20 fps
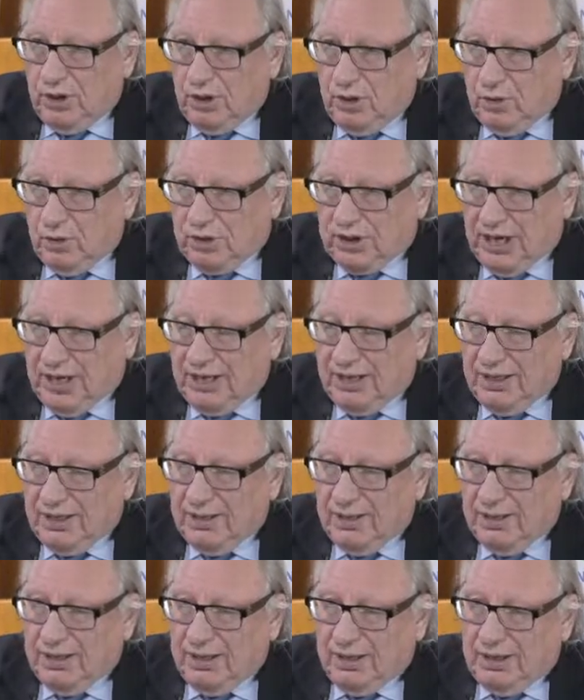locale
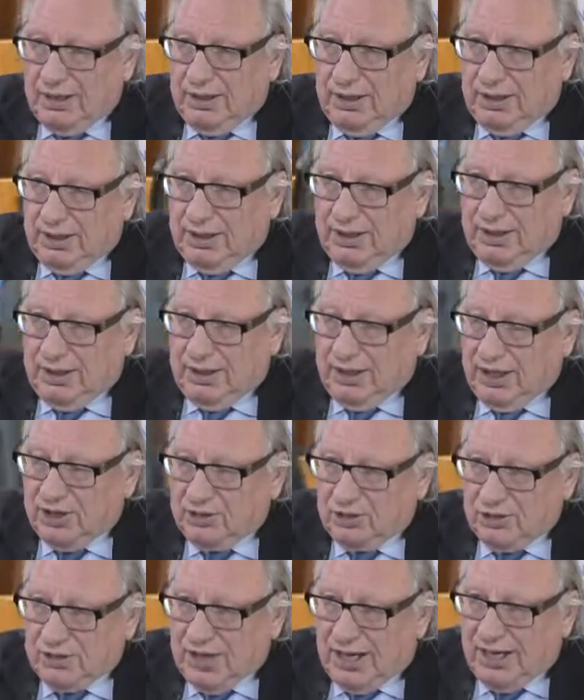euh, et
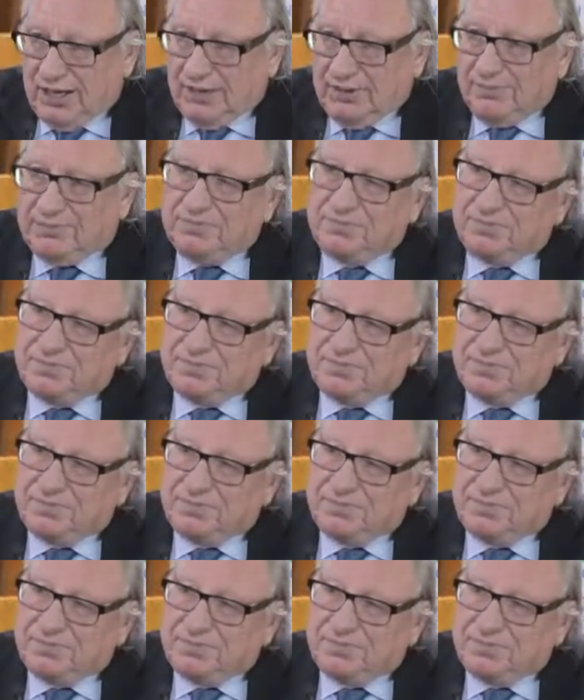régionale.